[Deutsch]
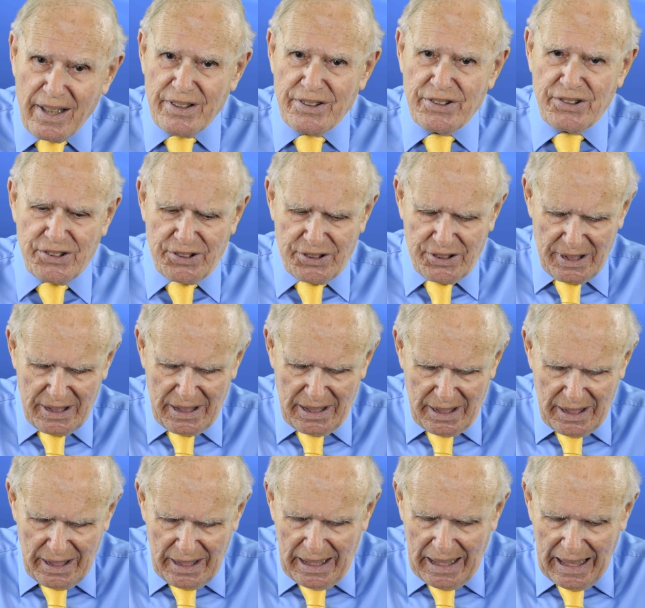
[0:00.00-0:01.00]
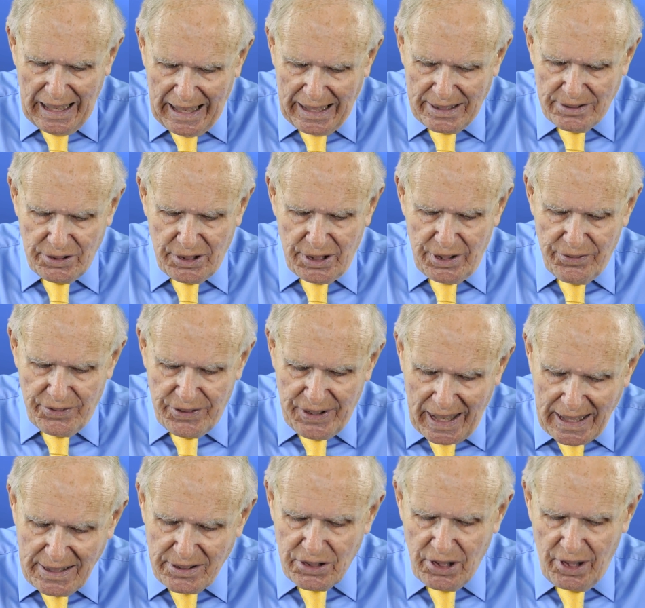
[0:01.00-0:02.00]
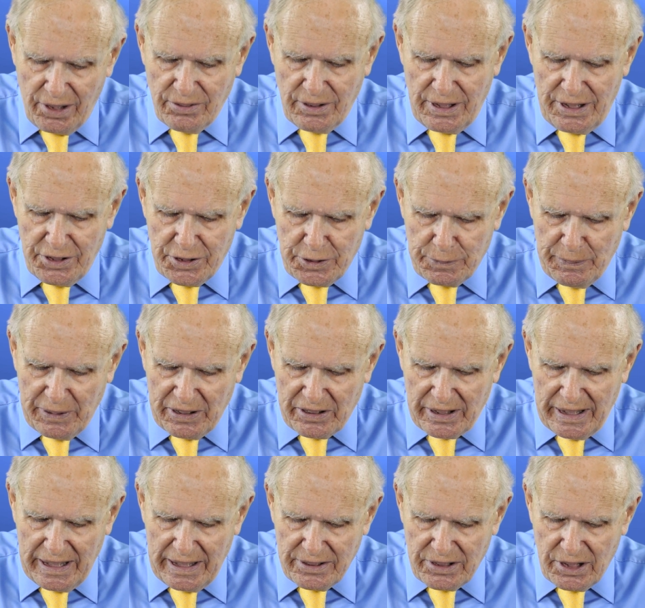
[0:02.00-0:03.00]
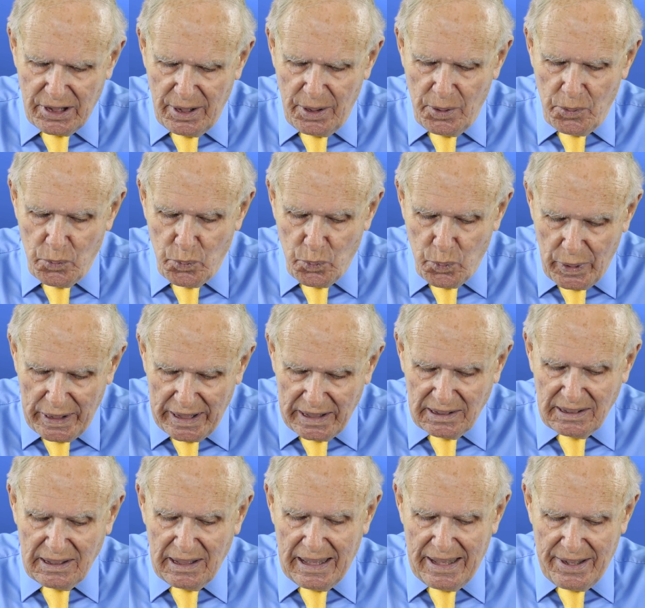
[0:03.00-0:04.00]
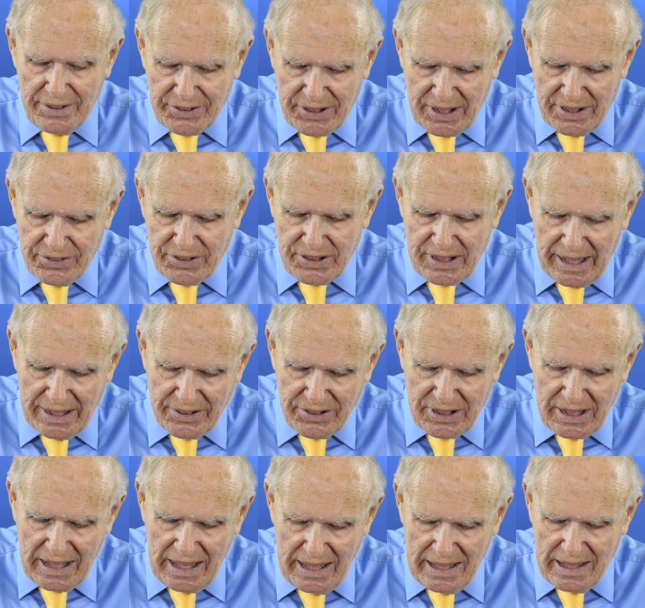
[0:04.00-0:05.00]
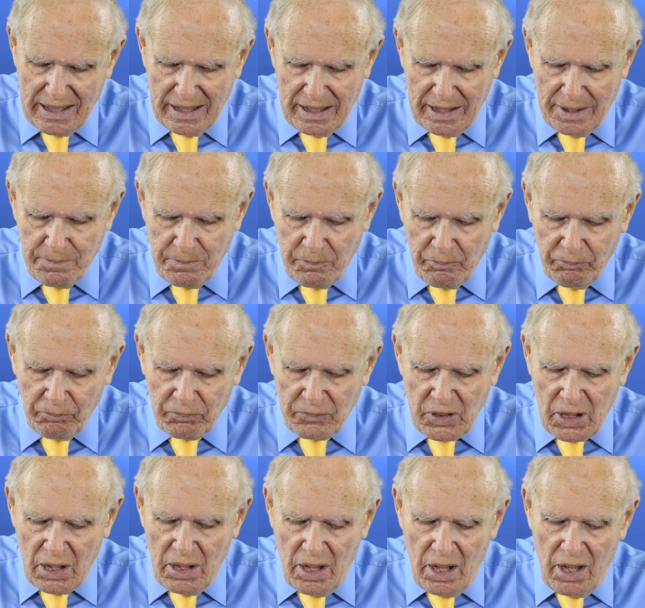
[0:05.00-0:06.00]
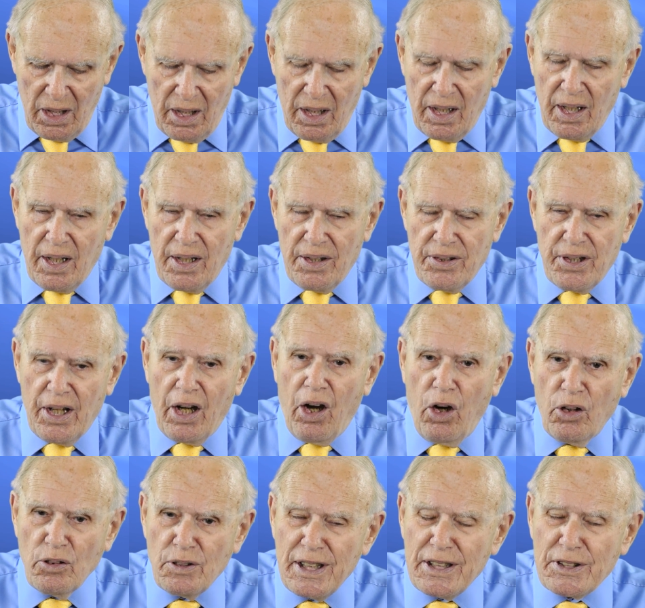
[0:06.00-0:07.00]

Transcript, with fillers: der in uns wirken soll. Und dieser Heilige also Geist wird, wie es hier steht,